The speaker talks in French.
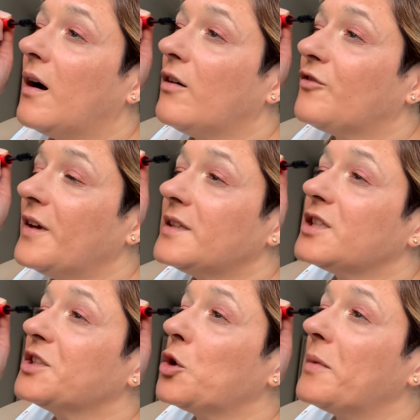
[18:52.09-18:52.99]
En fait,
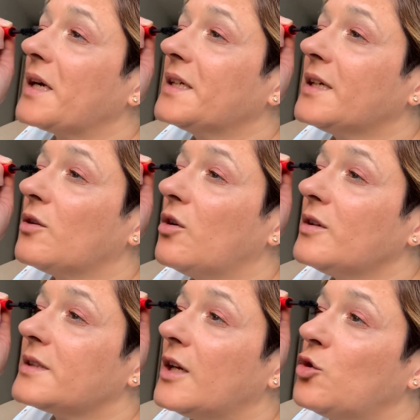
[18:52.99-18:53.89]
j'ai remarqué que
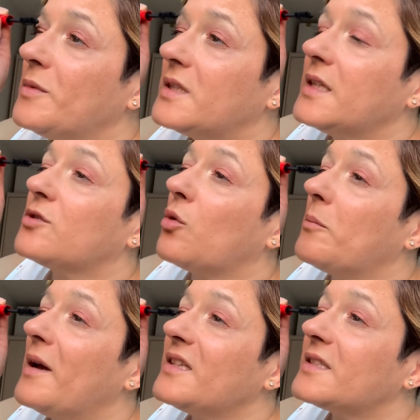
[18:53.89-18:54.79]
lorsqu'elle mettait son
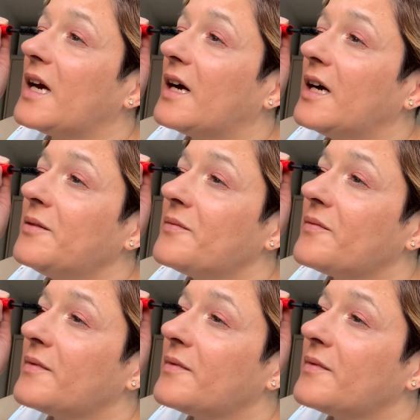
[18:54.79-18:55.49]
mascara,